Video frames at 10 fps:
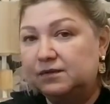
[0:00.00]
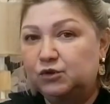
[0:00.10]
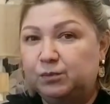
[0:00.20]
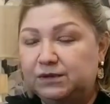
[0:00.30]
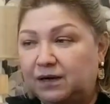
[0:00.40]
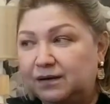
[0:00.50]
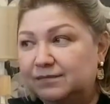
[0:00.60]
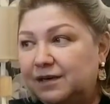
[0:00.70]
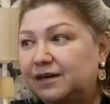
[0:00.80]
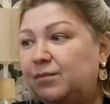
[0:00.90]
чтобы так,
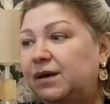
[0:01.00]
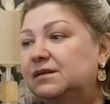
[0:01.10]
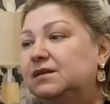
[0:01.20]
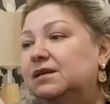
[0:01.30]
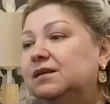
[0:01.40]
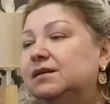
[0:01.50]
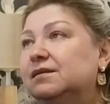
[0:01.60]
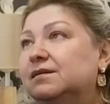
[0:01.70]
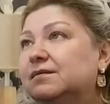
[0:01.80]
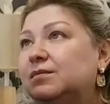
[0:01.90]
ароматы такие
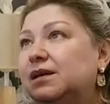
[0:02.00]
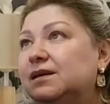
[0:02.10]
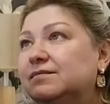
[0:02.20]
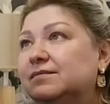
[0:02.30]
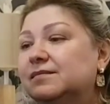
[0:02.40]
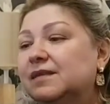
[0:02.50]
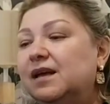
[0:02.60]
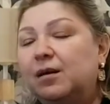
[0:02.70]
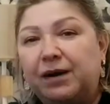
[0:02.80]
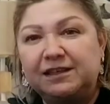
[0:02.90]
были.
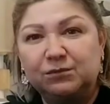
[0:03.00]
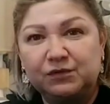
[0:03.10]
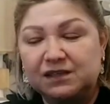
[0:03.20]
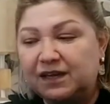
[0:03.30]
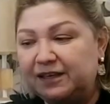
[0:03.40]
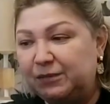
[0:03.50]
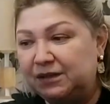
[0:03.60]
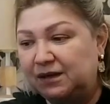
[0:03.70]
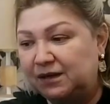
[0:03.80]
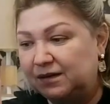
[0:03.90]
Поэтому взяла
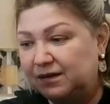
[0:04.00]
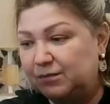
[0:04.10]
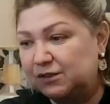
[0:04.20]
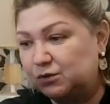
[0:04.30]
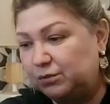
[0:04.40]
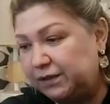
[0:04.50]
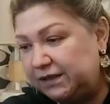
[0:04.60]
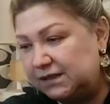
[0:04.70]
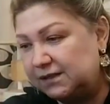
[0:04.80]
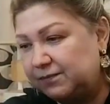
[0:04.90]
именно а, морской
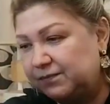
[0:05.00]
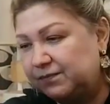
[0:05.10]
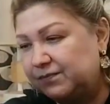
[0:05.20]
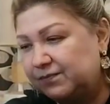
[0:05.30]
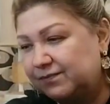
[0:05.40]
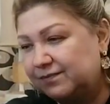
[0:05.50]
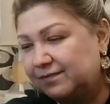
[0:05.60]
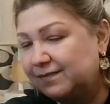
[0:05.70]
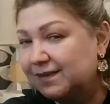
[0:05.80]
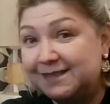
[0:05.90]
бриз,
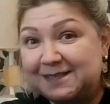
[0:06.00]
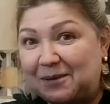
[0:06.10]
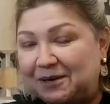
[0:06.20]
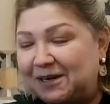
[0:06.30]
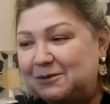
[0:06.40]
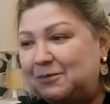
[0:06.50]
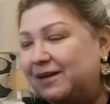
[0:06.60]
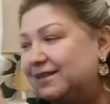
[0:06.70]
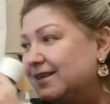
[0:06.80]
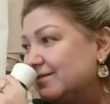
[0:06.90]
запах
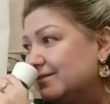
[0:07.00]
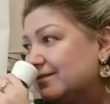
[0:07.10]
отпадный,